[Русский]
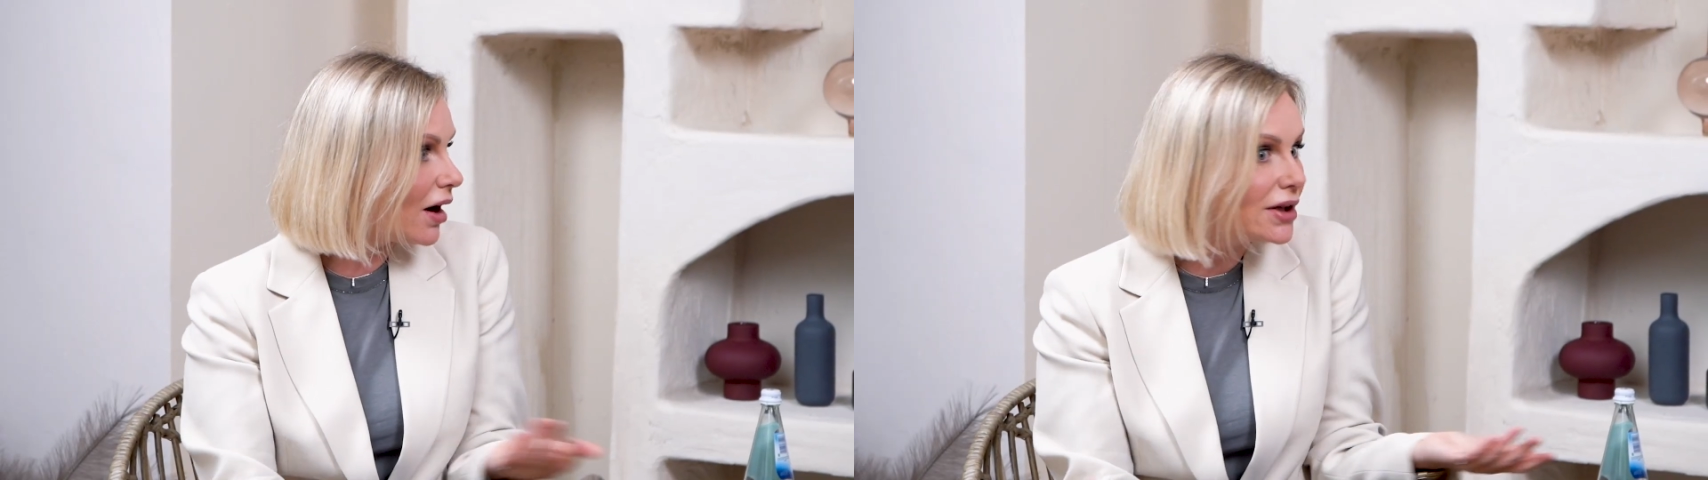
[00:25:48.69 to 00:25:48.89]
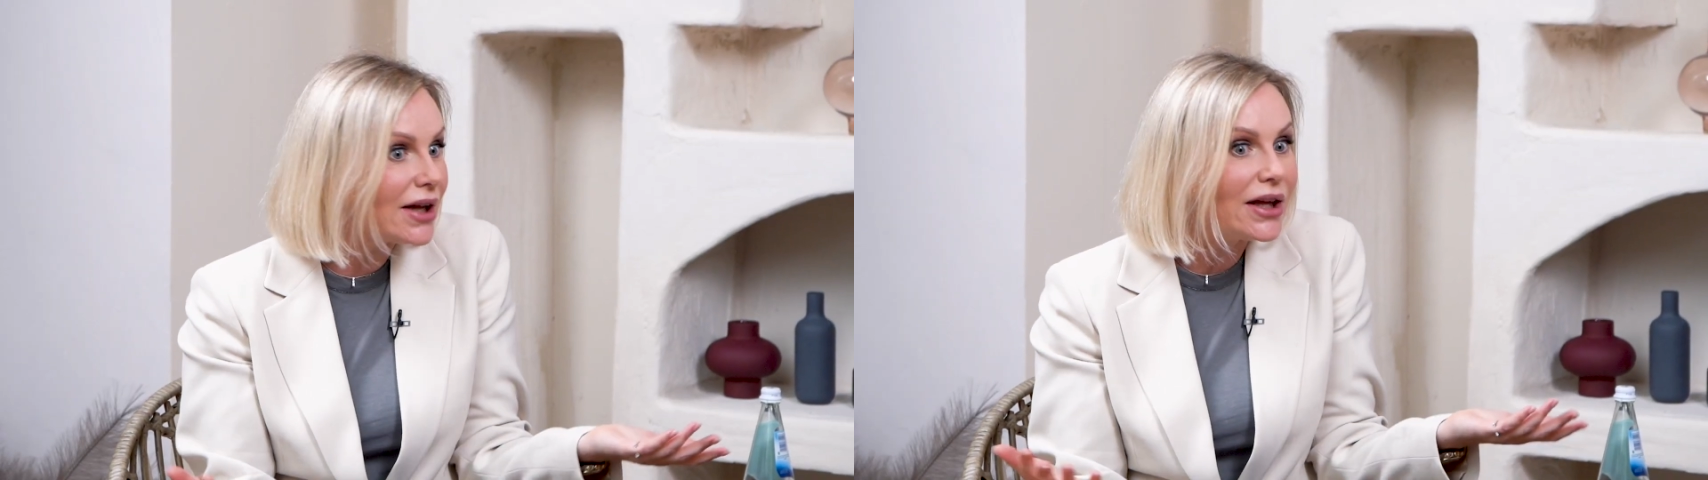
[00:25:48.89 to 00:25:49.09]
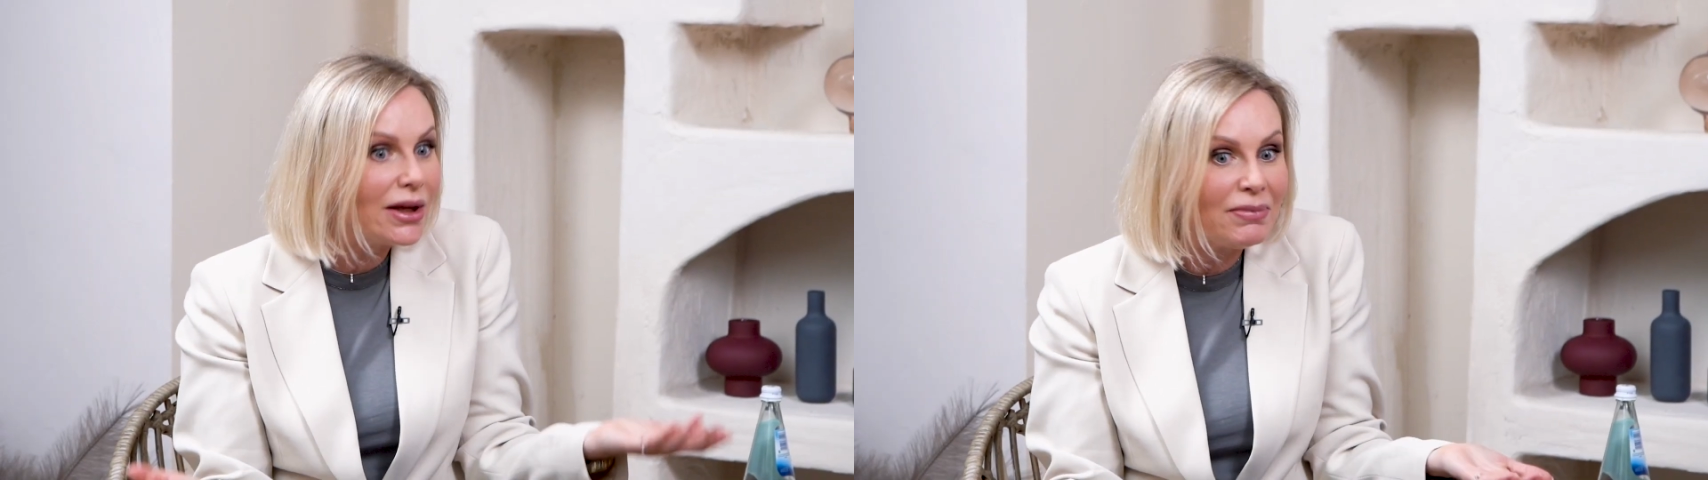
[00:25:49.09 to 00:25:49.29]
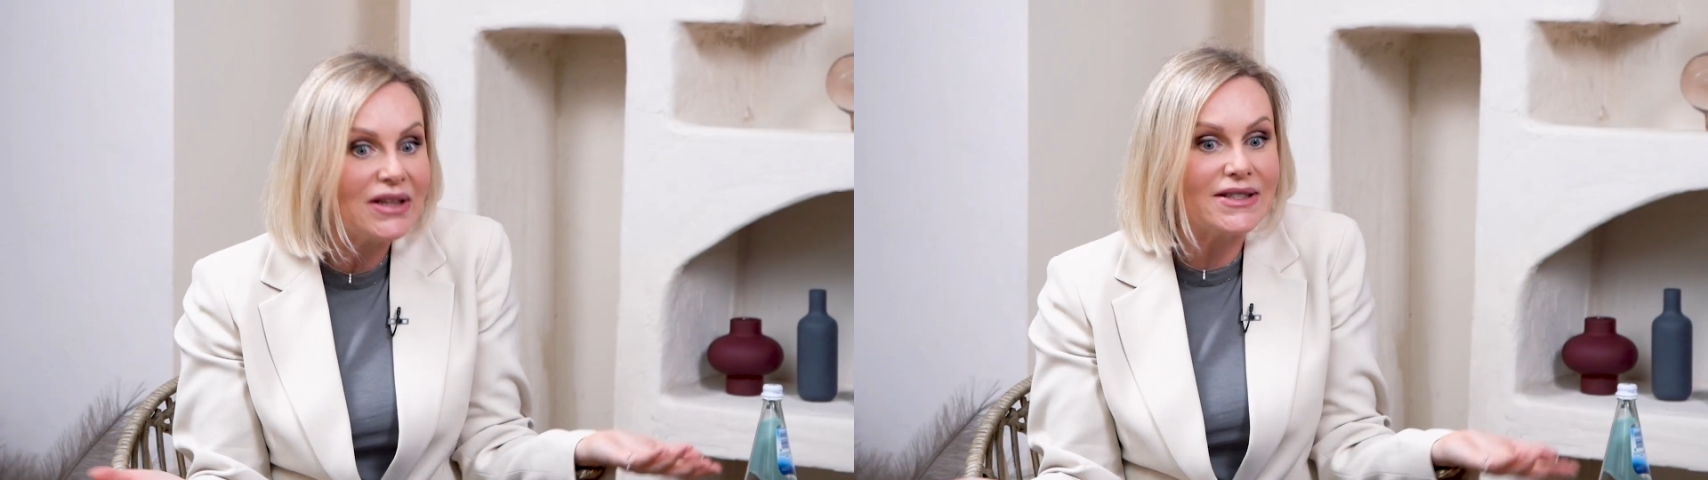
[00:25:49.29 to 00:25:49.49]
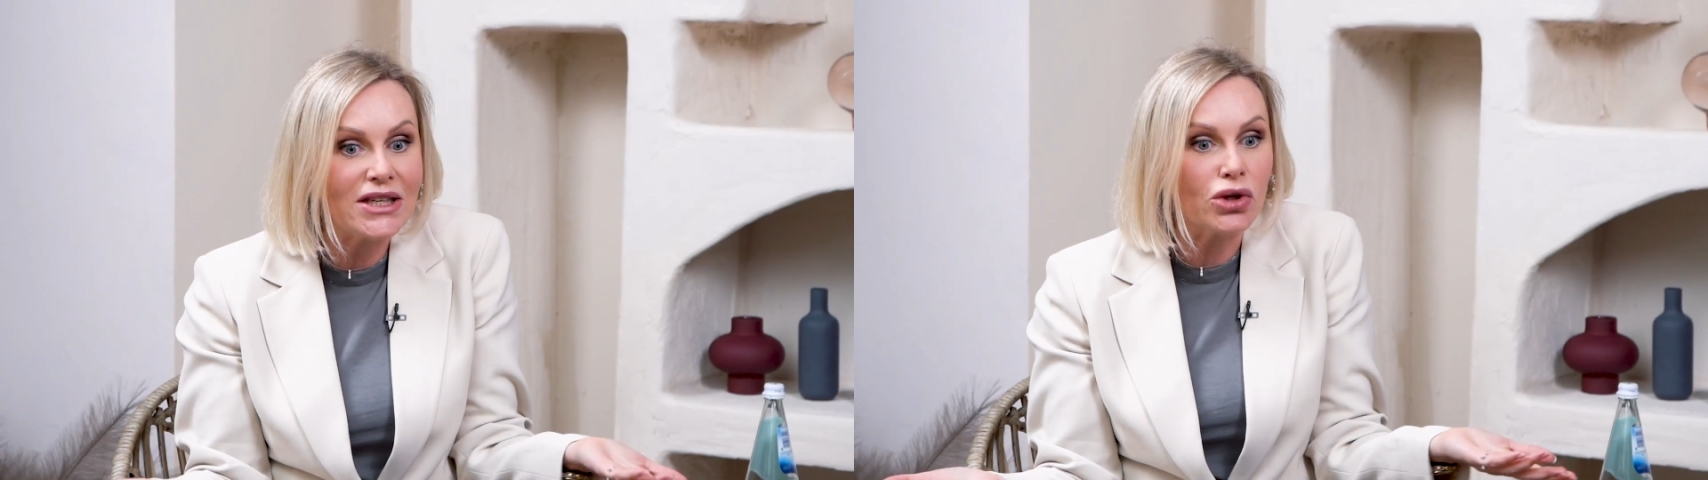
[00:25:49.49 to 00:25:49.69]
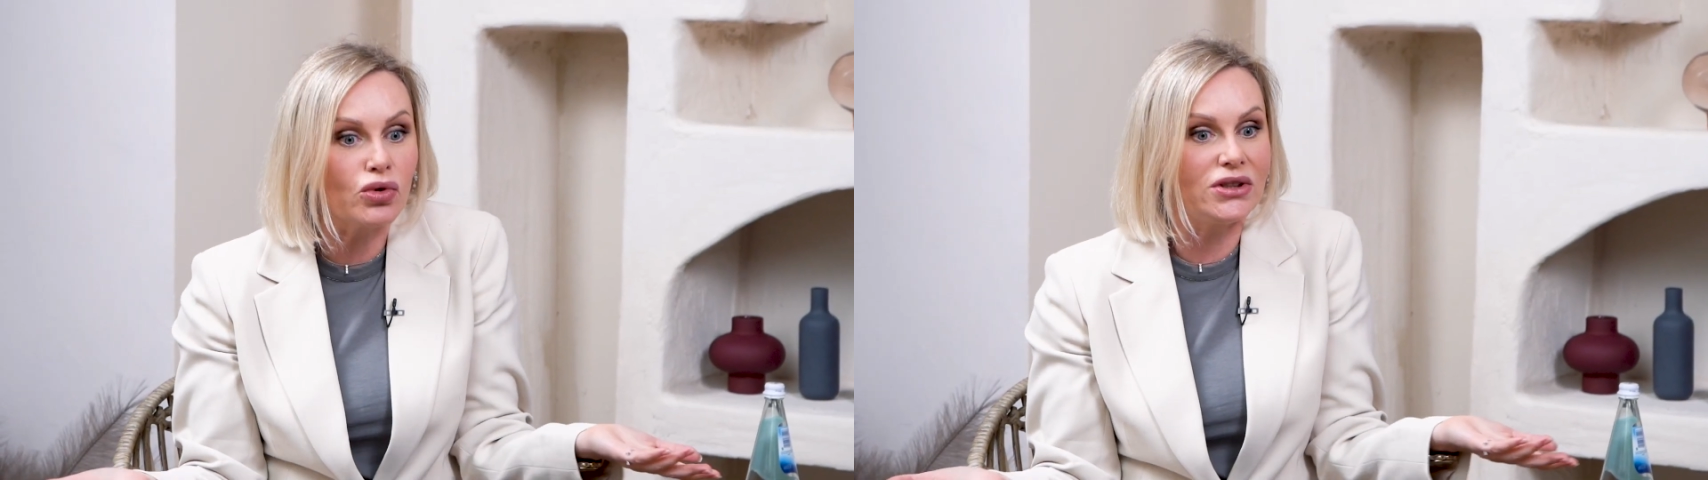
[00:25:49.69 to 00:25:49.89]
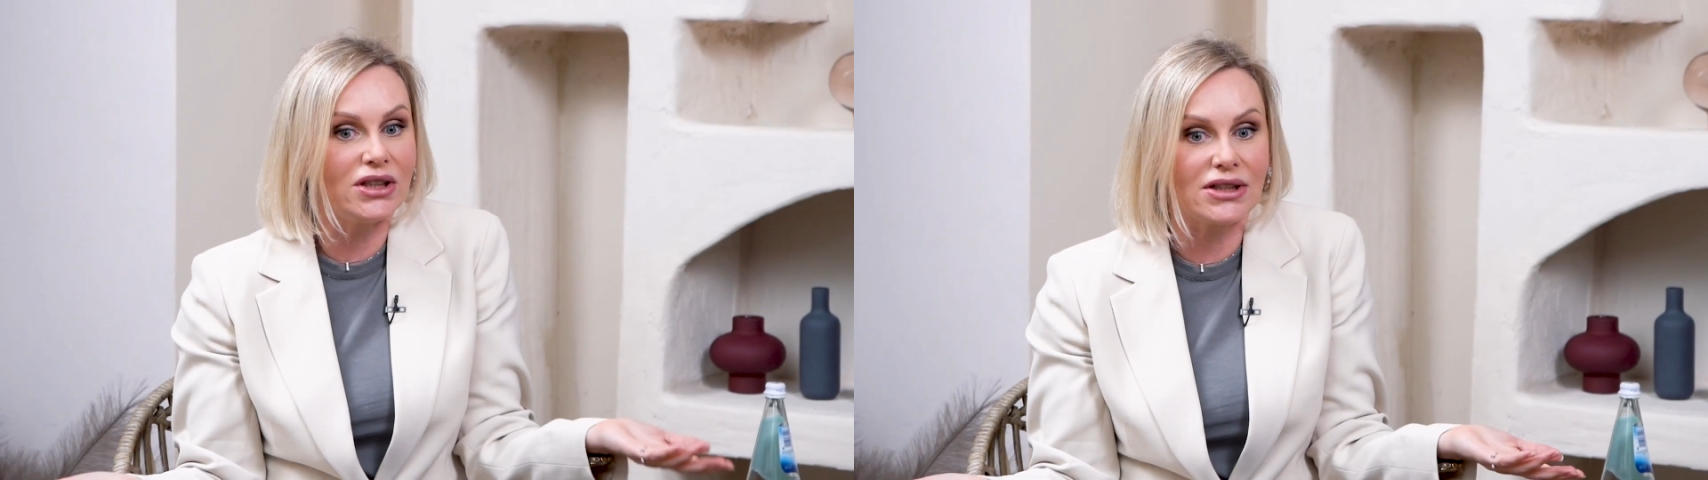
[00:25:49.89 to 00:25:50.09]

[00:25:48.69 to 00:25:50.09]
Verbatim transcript: Она имитирует